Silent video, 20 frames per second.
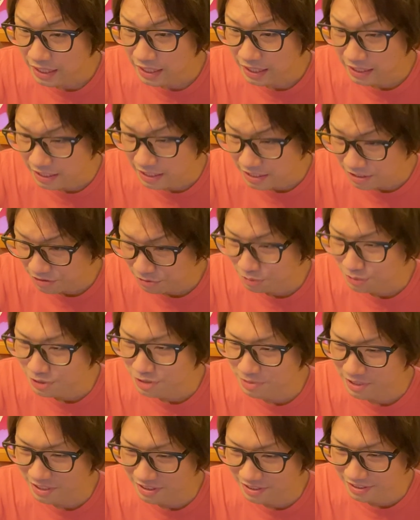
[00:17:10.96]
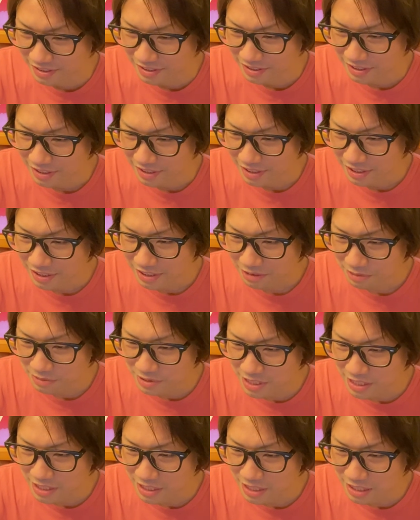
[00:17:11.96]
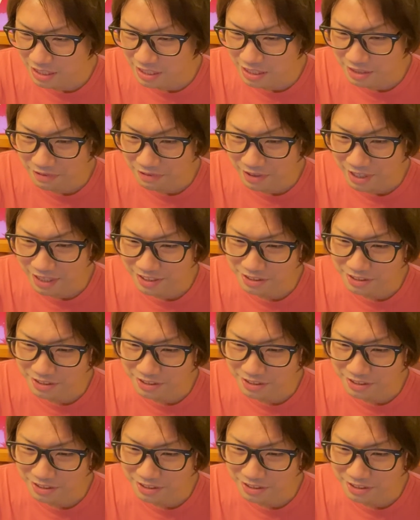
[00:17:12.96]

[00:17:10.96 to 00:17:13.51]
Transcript: 激しく同意します個人的には